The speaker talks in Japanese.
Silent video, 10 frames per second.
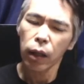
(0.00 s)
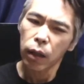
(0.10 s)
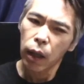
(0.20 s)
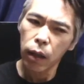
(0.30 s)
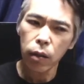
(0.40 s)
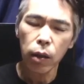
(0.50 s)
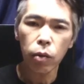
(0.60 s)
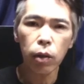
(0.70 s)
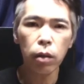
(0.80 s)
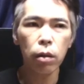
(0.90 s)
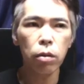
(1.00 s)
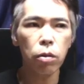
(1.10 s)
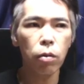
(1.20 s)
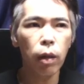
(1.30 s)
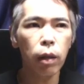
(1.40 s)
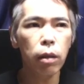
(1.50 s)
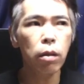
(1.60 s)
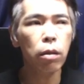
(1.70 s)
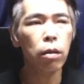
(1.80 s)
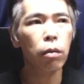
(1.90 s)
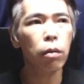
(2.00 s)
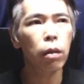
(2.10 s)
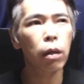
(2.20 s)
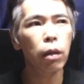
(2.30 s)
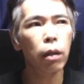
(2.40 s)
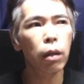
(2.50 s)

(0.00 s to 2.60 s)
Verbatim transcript: 上げられるかどうかっていうのはちょっとわかんないですけどで